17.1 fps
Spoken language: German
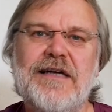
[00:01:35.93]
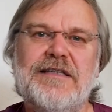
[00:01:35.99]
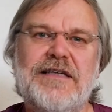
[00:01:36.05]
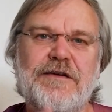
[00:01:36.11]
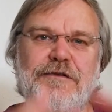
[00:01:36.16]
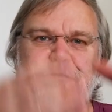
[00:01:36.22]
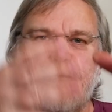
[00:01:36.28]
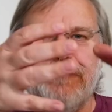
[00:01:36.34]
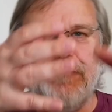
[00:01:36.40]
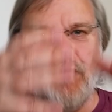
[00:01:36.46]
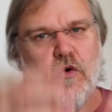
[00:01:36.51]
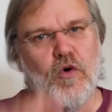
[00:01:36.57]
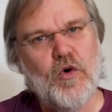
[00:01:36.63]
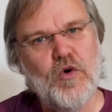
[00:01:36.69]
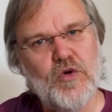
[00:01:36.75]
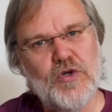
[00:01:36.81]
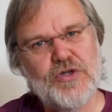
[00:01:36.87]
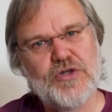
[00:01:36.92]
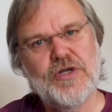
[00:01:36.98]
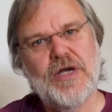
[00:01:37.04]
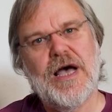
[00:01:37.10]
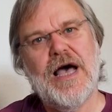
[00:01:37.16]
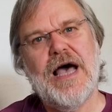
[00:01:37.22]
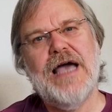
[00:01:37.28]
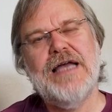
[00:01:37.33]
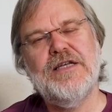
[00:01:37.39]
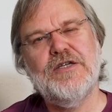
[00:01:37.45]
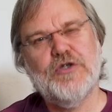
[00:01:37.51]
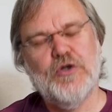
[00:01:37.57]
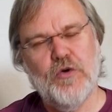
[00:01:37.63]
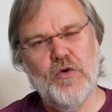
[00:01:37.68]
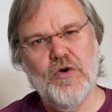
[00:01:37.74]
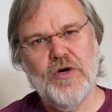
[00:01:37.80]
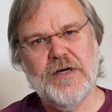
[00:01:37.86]
den Fokus
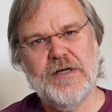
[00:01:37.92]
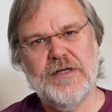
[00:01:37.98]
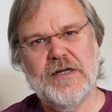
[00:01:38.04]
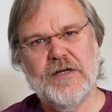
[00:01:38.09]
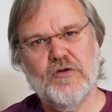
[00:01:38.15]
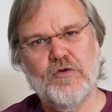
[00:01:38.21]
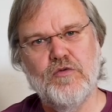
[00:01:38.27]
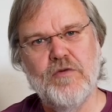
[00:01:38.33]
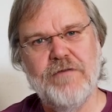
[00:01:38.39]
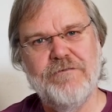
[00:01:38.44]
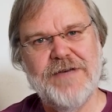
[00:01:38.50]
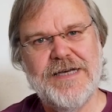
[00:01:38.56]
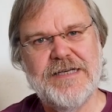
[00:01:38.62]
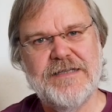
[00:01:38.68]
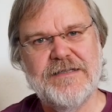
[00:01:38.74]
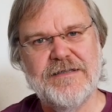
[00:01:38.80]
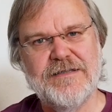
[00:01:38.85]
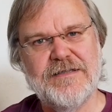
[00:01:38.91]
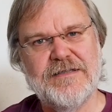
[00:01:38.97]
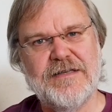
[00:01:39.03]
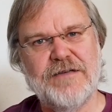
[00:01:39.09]
eines höheren Naturwesens,